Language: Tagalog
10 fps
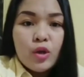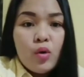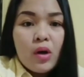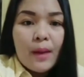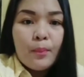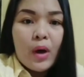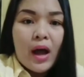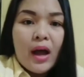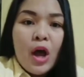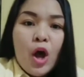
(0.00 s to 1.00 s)
ng iyong
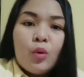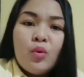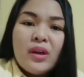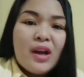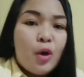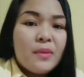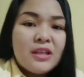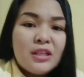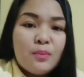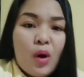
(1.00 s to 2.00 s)
kapwa kung ikaw
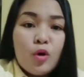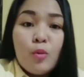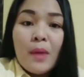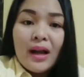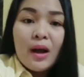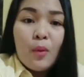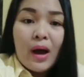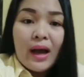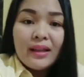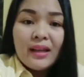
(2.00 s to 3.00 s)
mismo ang
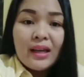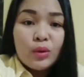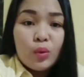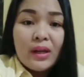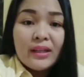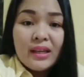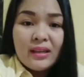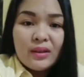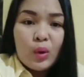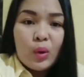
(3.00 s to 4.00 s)
gumagawa na katulad
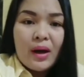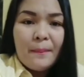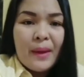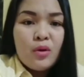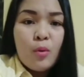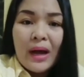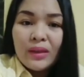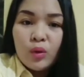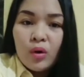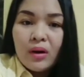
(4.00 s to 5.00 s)
rin ito. Kapag
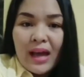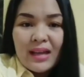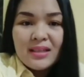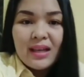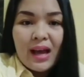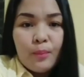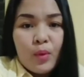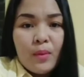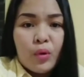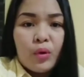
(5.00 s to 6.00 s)
humatol ka sa
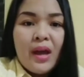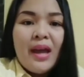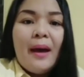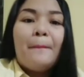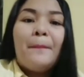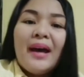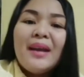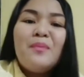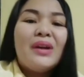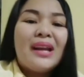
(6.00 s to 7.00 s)
kapwa mo,
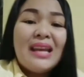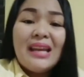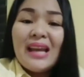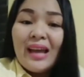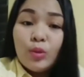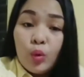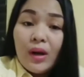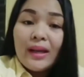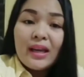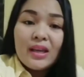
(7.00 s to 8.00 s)
para mo na rin
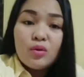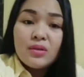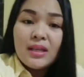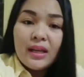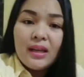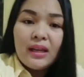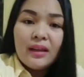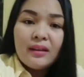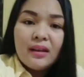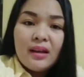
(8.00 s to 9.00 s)
hinahatulan ng iyong
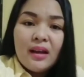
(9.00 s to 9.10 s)
sarili.